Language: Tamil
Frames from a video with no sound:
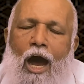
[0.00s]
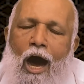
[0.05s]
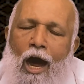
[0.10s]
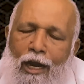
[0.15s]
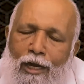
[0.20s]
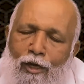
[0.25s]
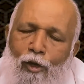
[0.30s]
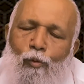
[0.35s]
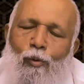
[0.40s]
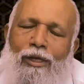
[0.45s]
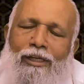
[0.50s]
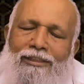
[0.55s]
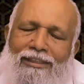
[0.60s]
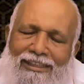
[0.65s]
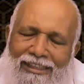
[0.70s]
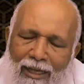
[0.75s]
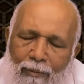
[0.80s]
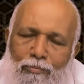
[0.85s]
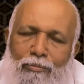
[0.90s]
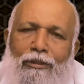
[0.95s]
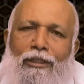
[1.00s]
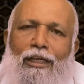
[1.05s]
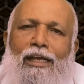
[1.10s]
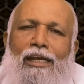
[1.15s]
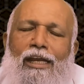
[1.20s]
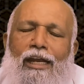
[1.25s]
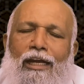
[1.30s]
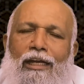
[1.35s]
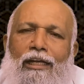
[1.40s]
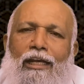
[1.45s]
ஆண்டவருடைய சத்தம்
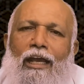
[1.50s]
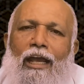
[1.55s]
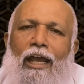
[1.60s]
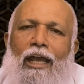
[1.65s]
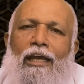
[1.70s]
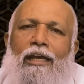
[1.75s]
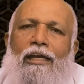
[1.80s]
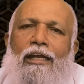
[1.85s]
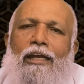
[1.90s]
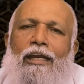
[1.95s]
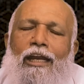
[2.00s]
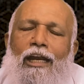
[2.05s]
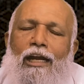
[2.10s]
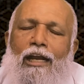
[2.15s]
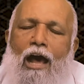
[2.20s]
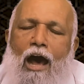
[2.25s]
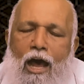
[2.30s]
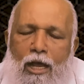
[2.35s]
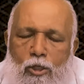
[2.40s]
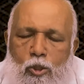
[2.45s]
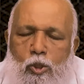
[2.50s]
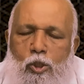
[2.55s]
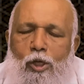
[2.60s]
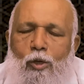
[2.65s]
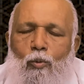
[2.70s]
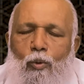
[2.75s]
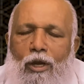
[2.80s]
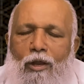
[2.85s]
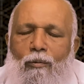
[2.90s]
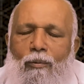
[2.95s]
கேட்க நீங்கள் ஆசை
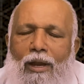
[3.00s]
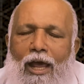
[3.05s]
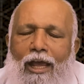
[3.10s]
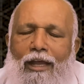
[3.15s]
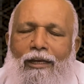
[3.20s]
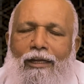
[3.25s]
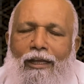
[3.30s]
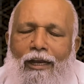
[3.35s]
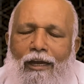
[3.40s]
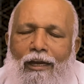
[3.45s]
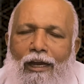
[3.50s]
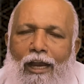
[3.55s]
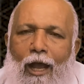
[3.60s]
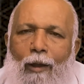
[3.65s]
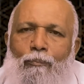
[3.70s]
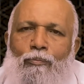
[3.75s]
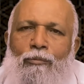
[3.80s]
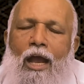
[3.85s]
உள்ளவர்களாக இருக்கிறீர்களா